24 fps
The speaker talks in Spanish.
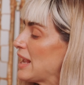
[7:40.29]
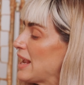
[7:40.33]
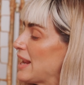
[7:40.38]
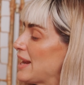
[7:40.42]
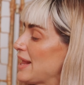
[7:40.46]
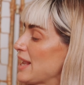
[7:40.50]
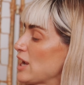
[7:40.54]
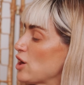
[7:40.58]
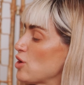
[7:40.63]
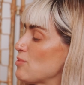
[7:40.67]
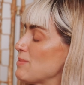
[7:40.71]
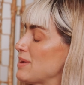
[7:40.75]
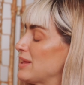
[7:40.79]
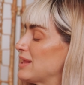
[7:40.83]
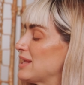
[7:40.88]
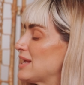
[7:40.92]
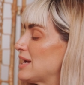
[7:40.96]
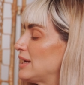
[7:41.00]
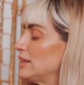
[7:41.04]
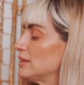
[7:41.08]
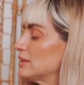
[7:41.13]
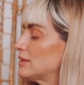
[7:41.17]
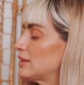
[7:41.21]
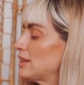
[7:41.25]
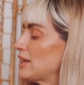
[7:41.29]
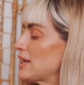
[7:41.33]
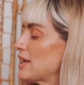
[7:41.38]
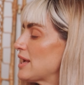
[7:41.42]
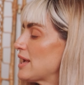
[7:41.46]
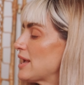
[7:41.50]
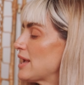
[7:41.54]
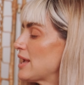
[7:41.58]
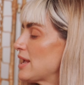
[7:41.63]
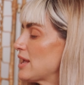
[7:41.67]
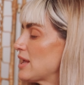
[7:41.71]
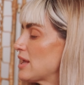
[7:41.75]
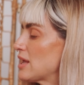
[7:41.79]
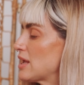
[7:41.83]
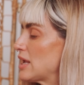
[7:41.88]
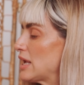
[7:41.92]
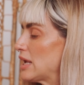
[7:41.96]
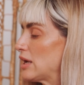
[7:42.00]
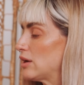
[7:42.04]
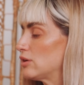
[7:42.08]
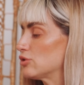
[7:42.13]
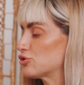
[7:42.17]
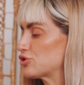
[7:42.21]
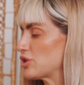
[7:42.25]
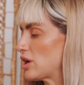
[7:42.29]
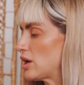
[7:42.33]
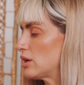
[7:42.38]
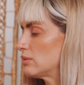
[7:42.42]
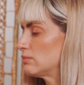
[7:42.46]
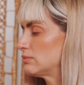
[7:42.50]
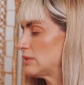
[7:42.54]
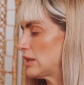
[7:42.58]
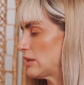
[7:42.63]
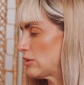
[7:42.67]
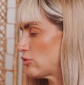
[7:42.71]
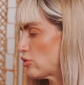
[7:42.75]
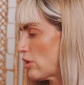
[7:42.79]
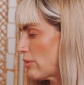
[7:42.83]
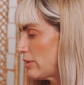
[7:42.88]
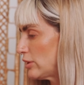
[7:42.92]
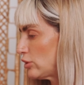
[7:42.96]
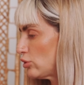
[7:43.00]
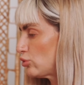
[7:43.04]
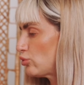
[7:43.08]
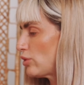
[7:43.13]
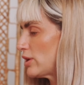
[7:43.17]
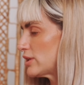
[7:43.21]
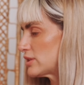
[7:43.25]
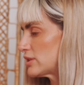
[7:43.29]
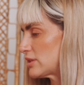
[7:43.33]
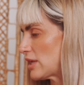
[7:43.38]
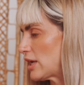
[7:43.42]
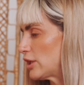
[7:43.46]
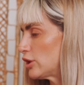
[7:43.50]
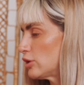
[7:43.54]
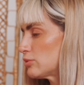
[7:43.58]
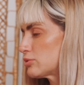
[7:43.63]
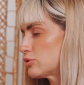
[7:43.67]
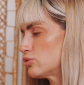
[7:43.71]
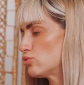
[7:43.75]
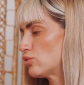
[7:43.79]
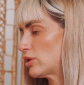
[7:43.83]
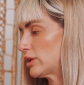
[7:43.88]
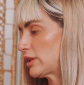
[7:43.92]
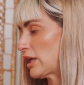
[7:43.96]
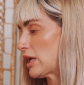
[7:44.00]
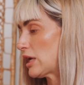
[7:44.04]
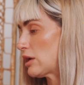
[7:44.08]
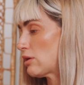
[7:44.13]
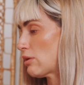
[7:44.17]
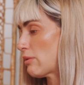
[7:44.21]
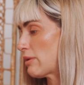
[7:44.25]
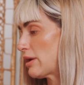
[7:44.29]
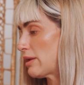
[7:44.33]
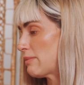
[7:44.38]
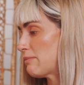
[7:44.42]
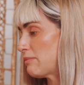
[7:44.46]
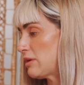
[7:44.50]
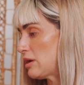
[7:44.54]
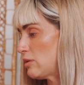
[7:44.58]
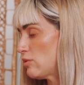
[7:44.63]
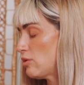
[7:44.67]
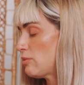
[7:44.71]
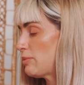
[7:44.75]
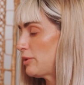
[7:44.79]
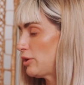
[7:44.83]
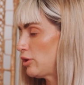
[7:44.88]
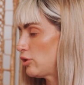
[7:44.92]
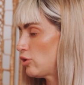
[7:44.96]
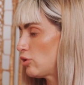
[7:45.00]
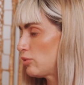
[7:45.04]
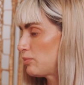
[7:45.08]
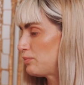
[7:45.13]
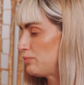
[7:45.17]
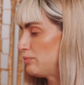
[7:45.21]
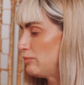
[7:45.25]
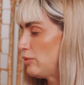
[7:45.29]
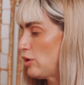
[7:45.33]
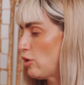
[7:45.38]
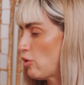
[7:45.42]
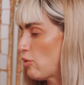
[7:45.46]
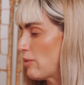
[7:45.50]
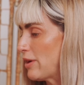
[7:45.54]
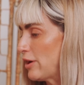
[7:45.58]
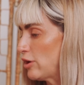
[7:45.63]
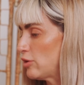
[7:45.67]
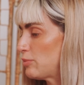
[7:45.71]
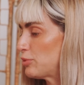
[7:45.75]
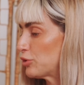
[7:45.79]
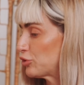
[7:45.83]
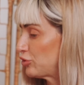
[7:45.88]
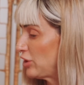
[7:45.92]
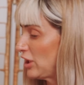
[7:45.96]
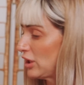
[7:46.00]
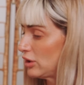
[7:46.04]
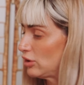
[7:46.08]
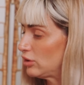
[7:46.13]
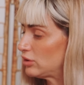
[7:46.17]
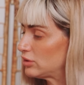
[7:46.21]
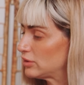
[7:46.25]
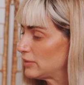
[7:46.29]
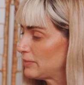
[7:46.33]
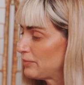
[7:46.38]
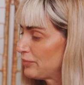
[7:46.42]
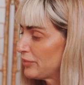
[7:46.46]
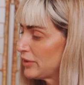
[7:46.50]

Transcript: eres comediante, o sea, yo he visto tus stand-ups, nunca te he ido a ver en vivo, pero los, veo por TikTok.